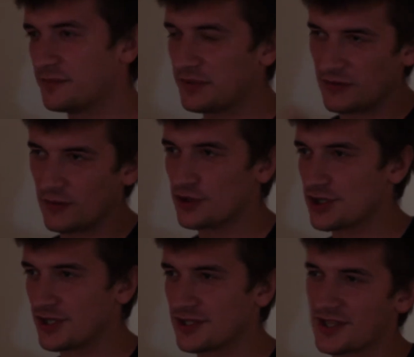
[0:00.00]
в первую
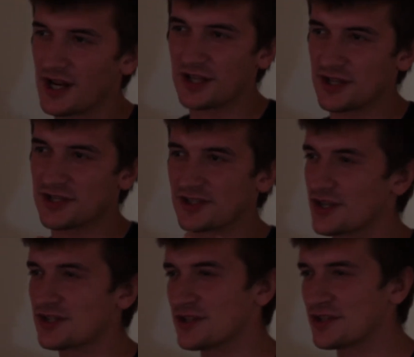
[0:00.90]
очередь стараетесь
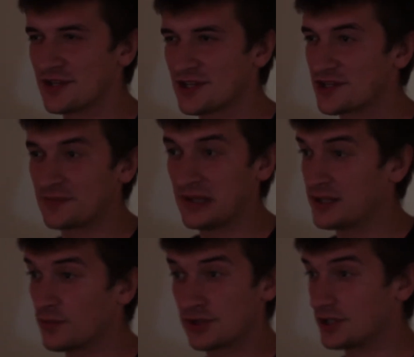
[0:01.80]
отразить интересы
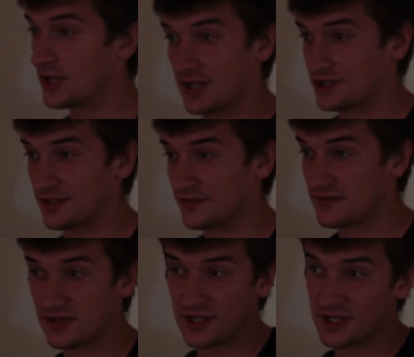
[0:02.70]
малоимущих граждан. В
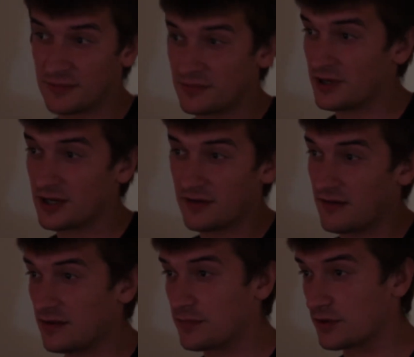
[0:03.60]
связи с этим к
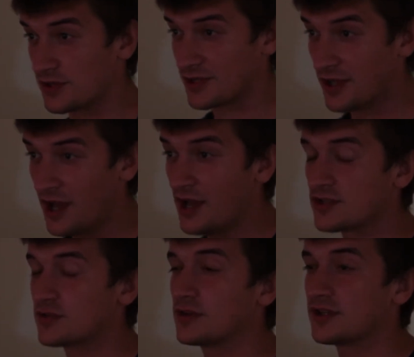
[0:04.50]
вам вопрос.
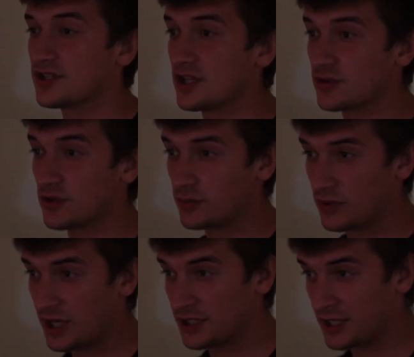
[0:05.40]
Сколько сейчас стоит
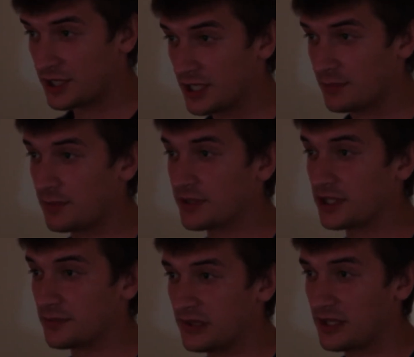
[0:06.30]
буханка хлеба,
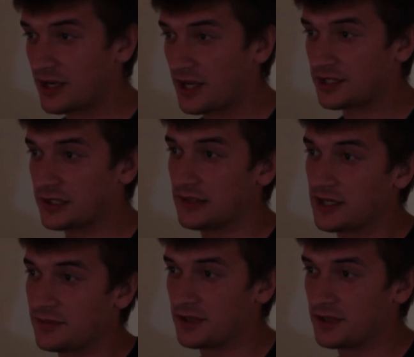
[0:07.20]
пакет молока и килограмм